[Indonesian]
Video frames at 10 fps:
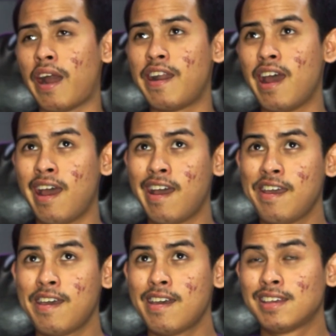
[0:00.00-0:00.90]
ada
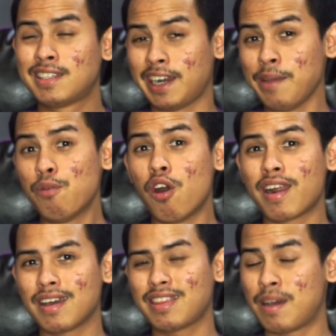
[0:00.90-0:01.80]
1000
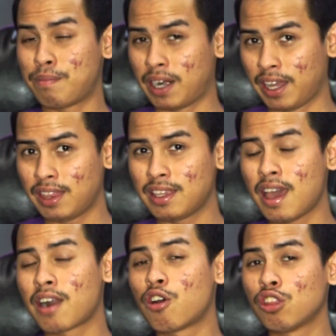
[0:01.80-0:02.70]
orang tiap menit
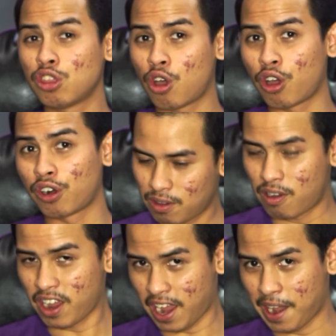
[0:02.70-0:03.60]
yang nonton.
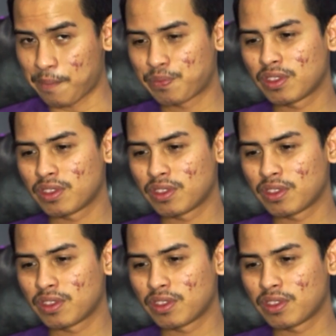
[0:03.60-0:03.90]
Oke. Okay.